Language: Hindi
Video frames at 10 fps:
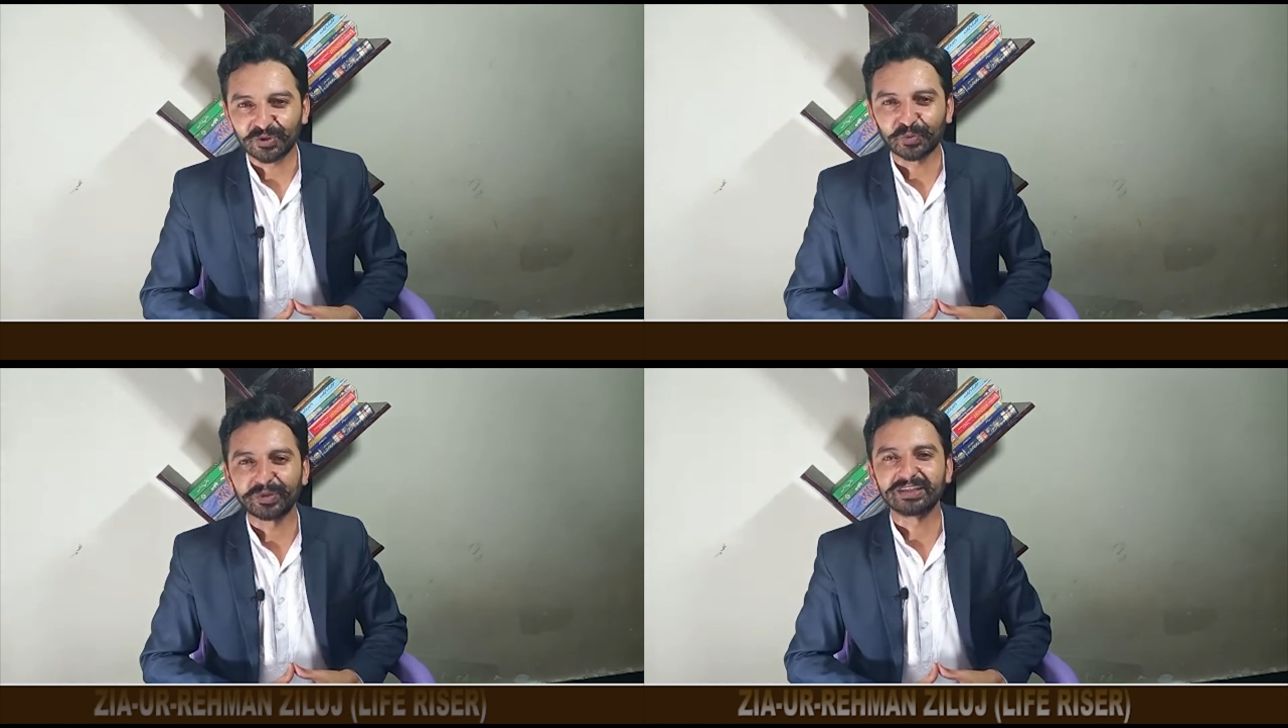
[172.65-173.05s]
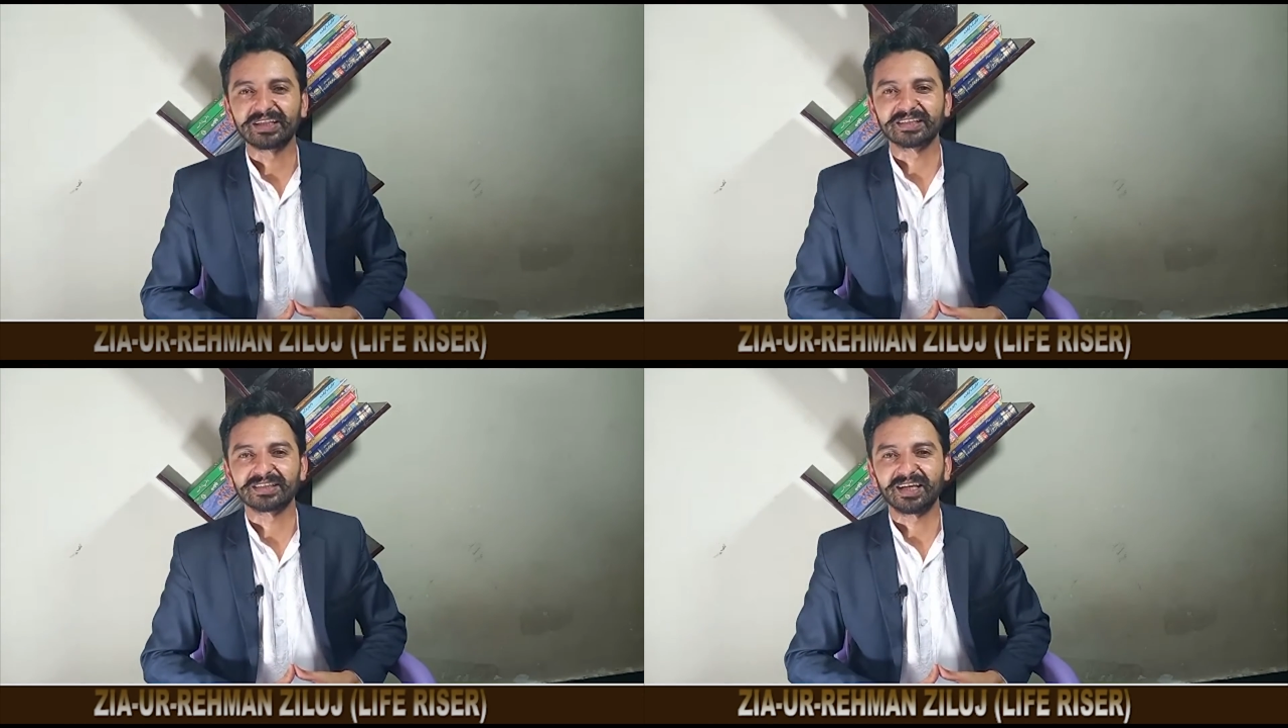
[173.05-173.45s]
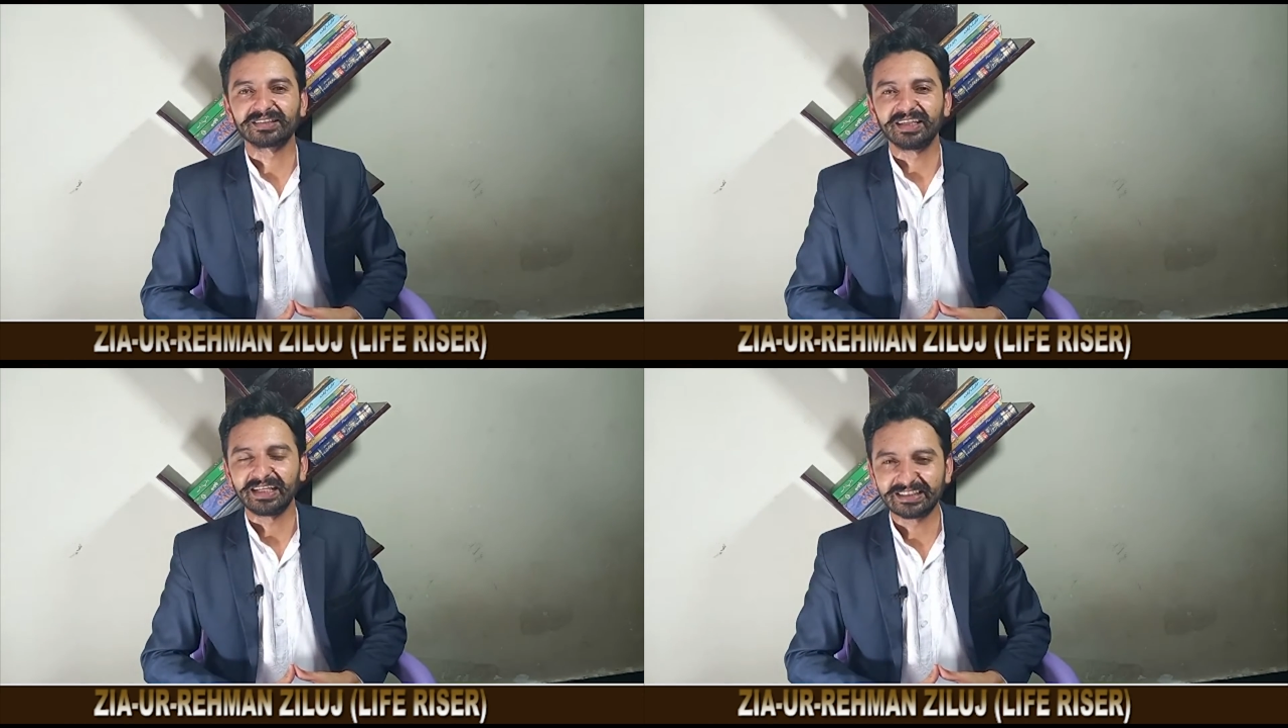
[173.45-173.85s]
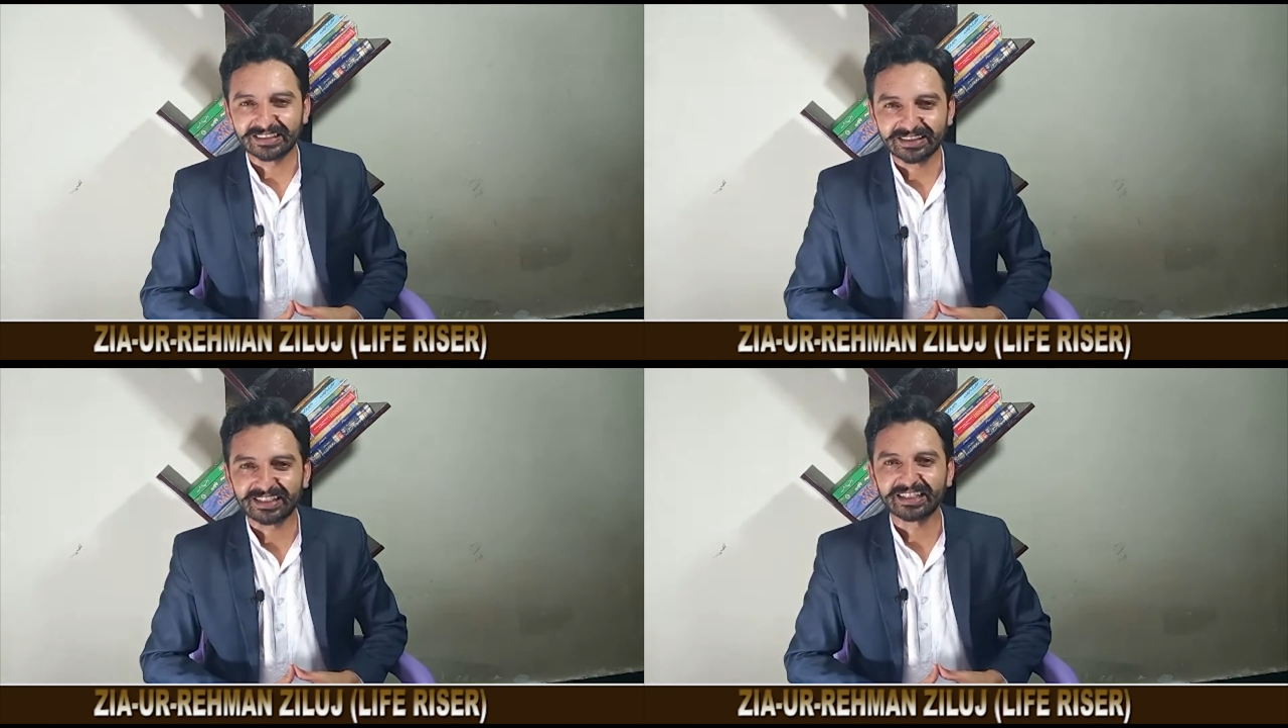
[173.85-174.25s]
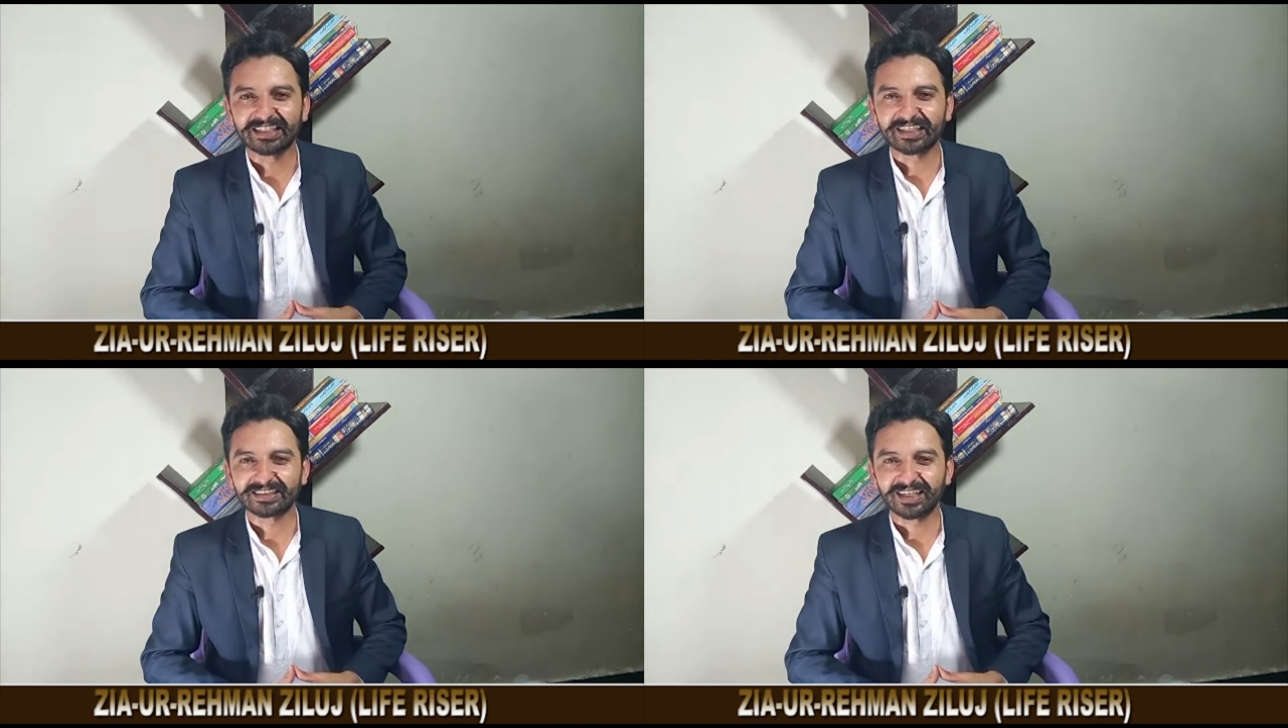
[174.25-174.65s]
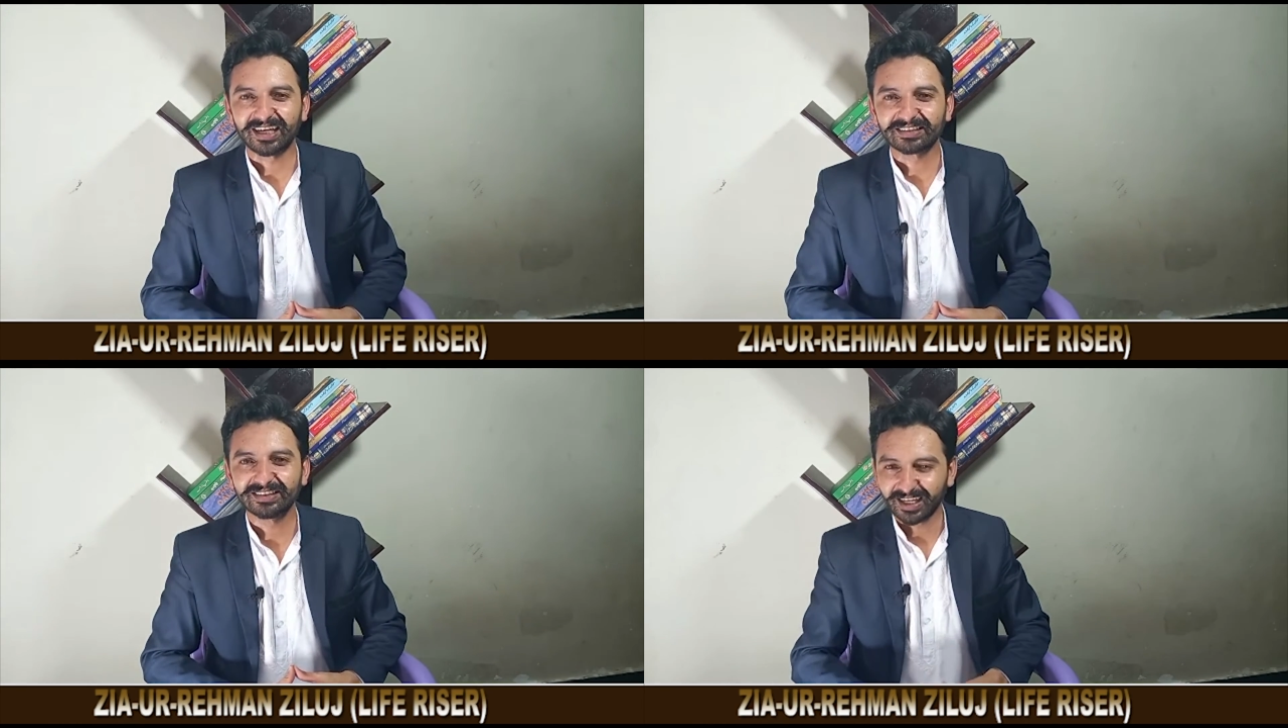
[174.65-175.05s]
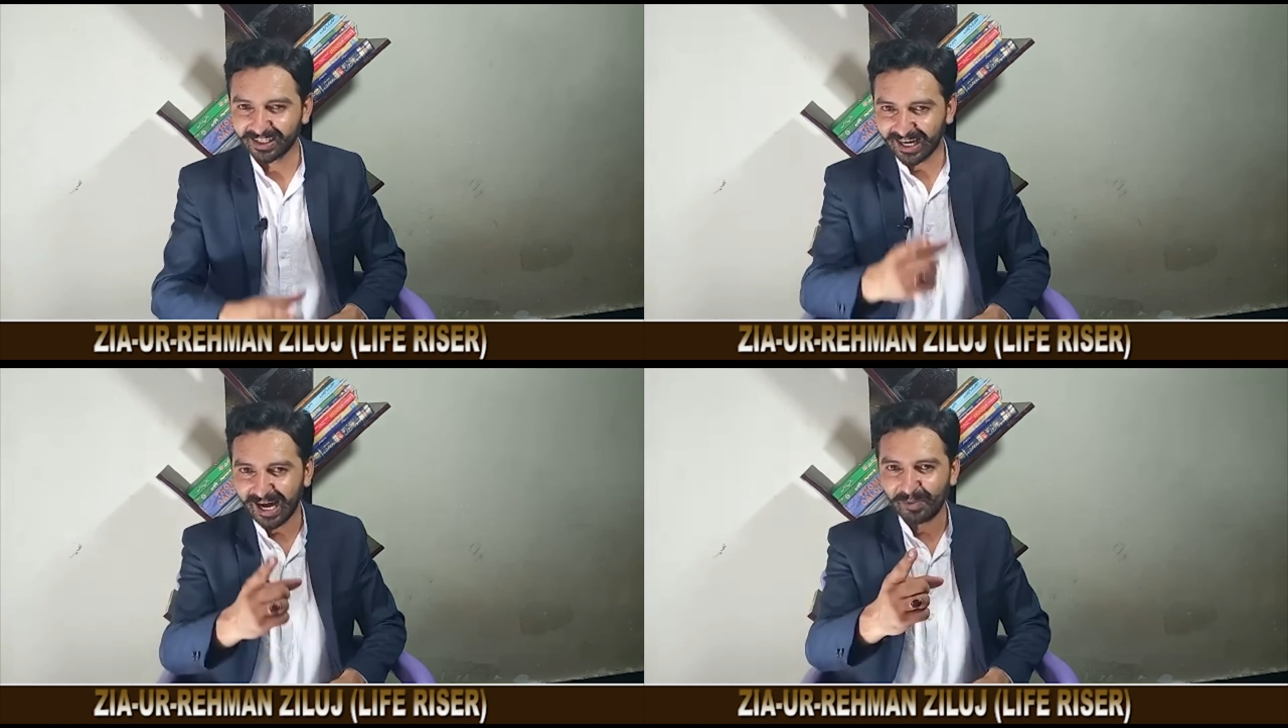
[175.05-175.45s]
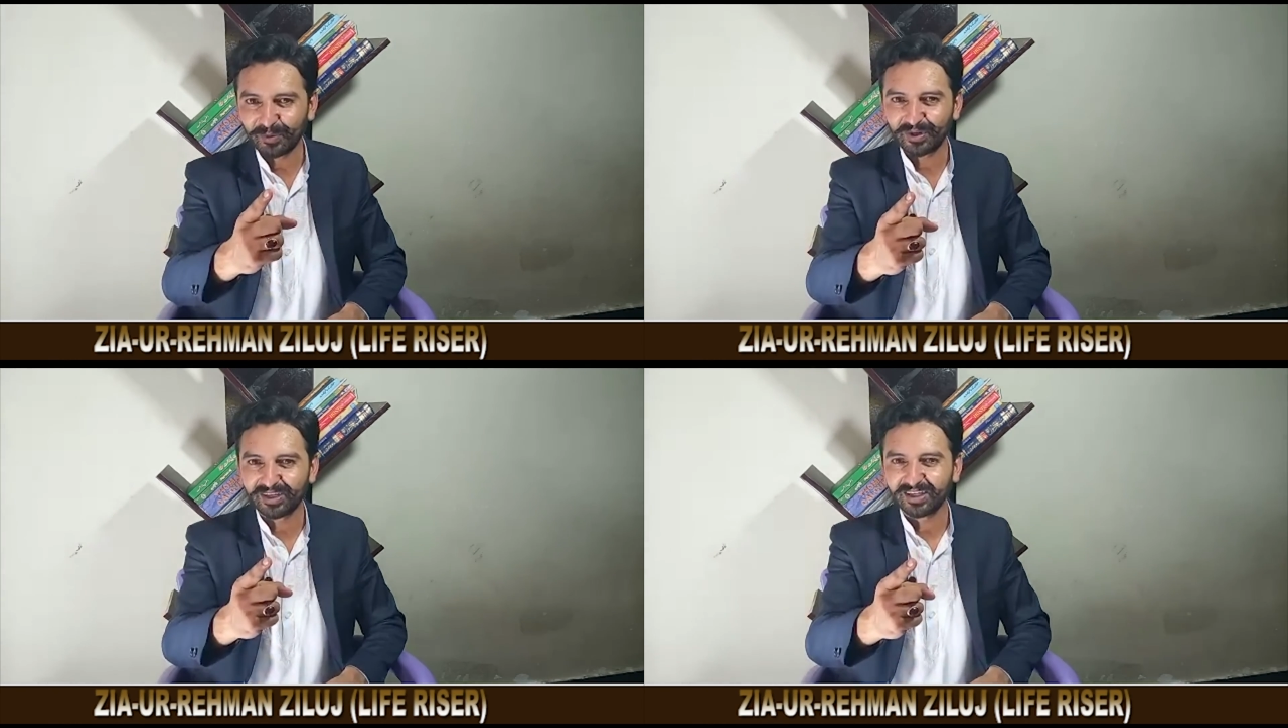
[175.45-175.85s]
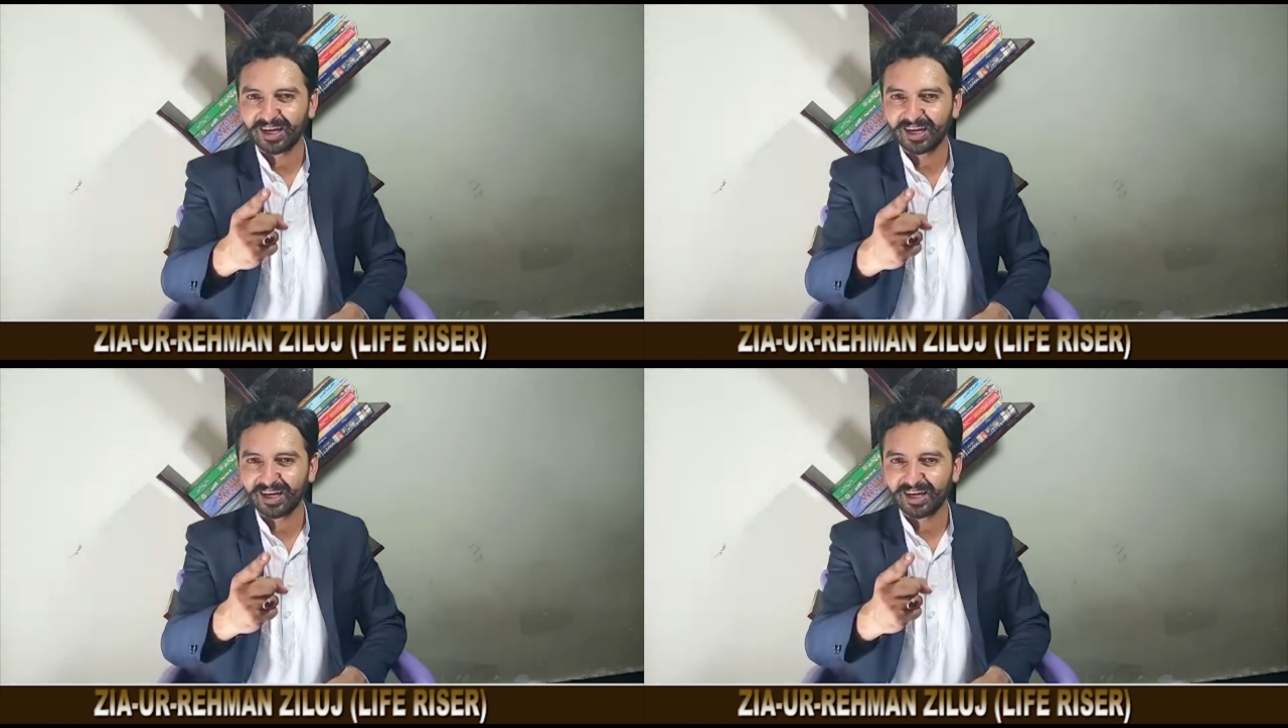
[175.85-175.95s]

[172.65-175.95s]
इस उम्मीद के साथ इस यकीन के साथ अगर आप